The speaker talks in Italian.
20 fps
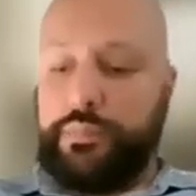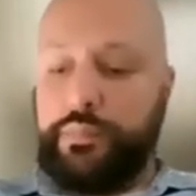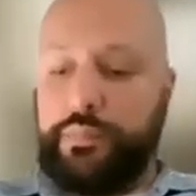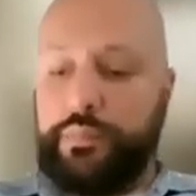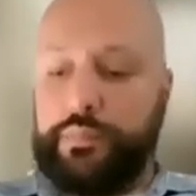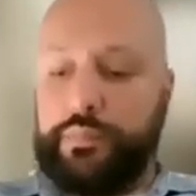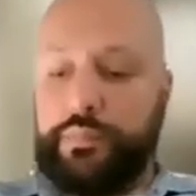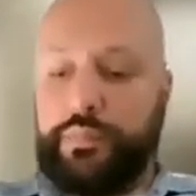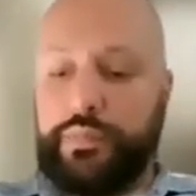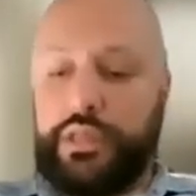
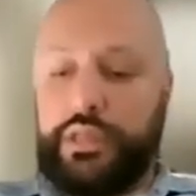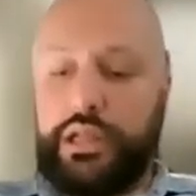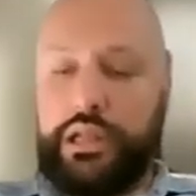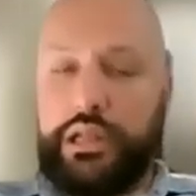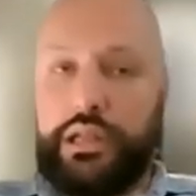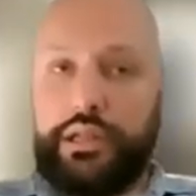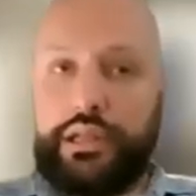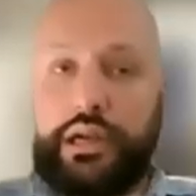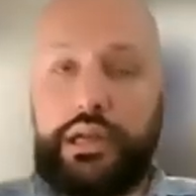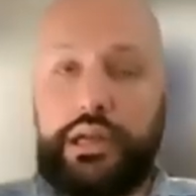mh,
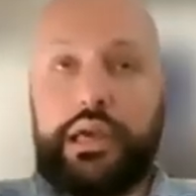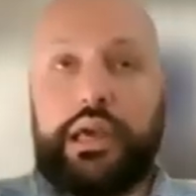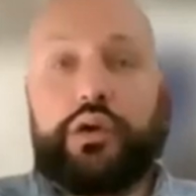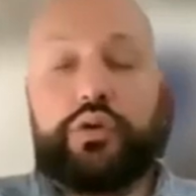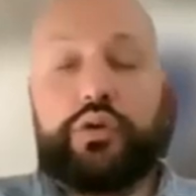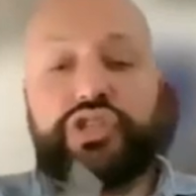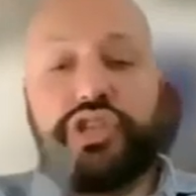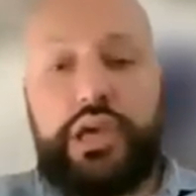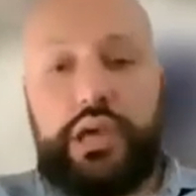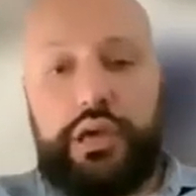dal, dal, che
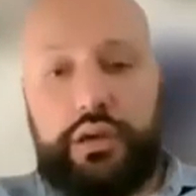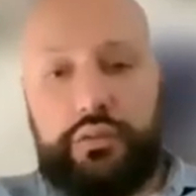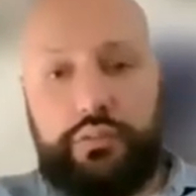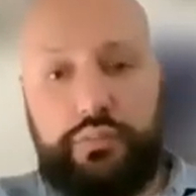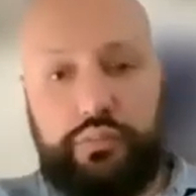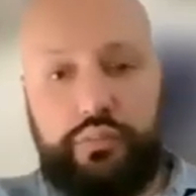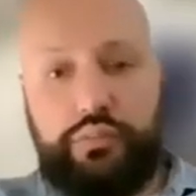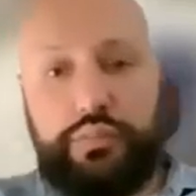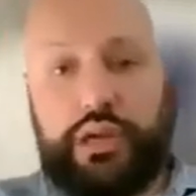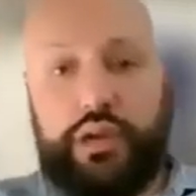cos'è
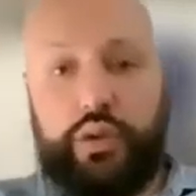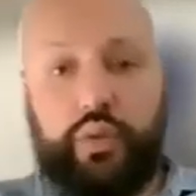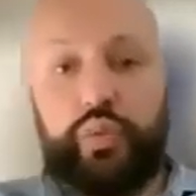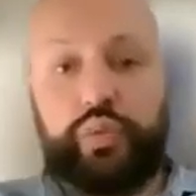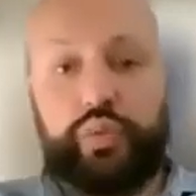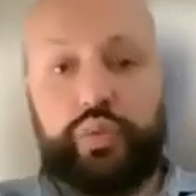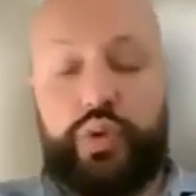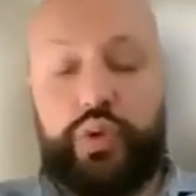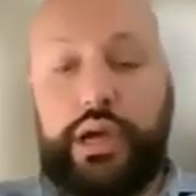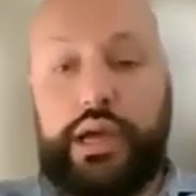un bene
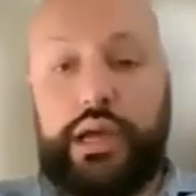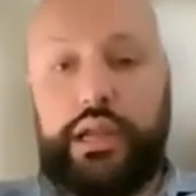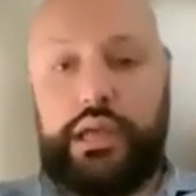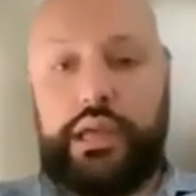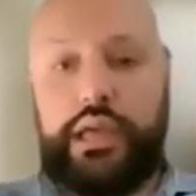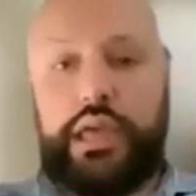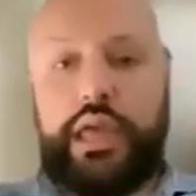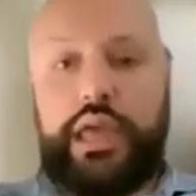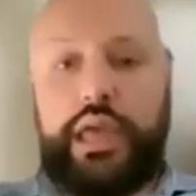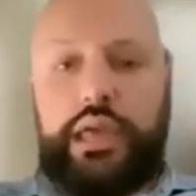
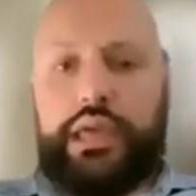culturale